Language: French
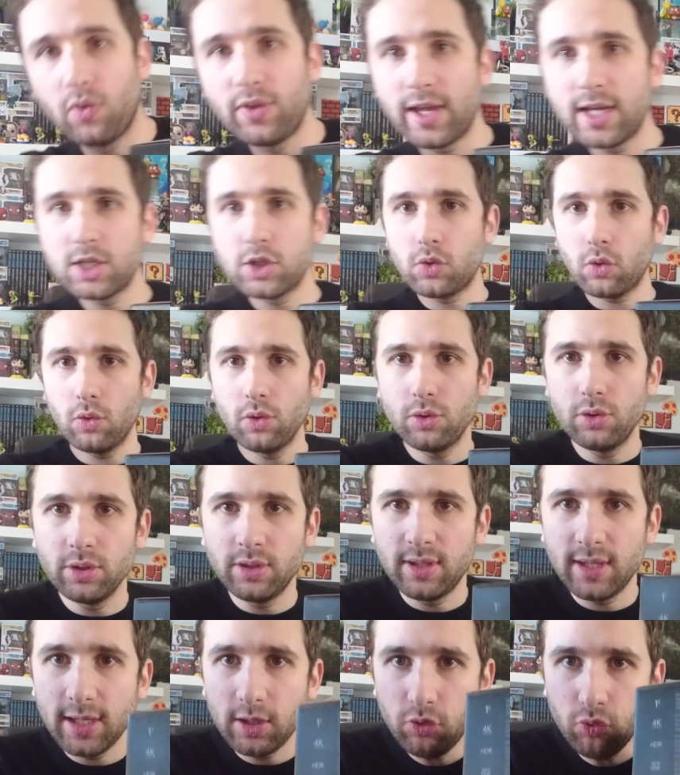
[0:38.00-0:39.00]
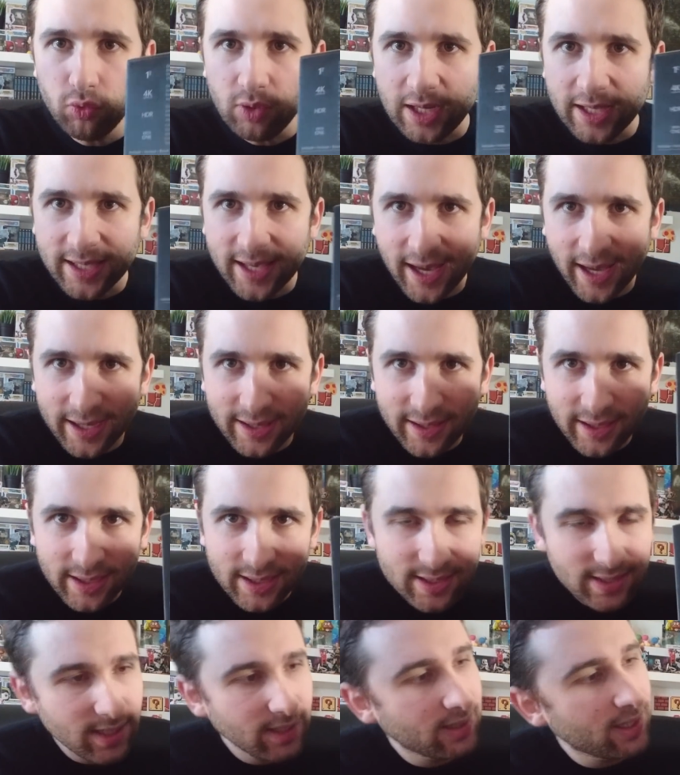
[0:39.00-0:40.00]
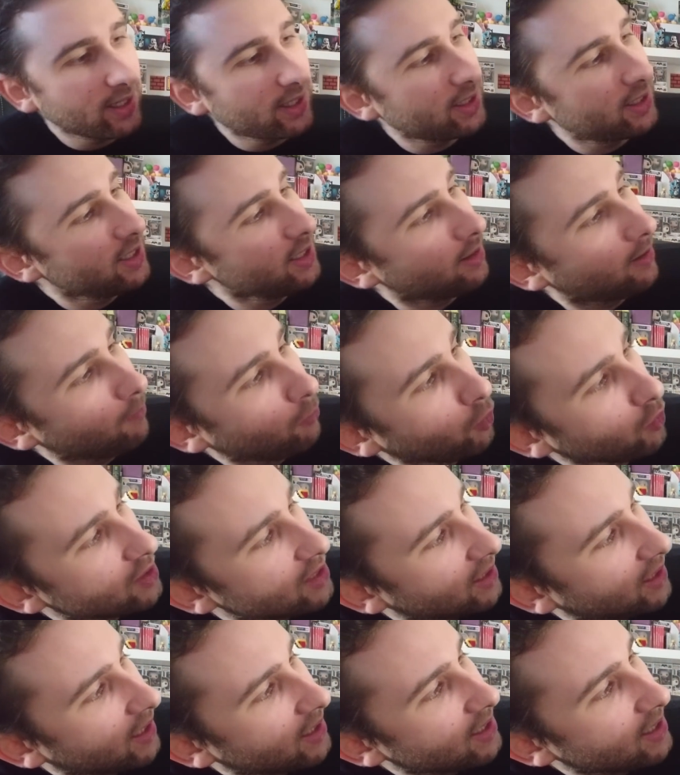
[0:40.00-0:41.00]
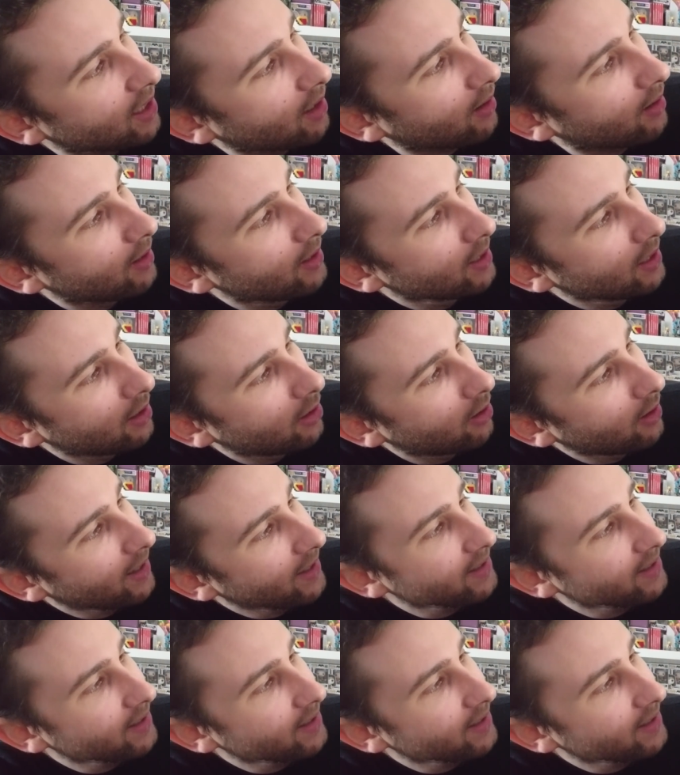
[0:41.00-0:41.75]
on a sur le côté toutes les caractéristiques techniques donc c'est à dire euh,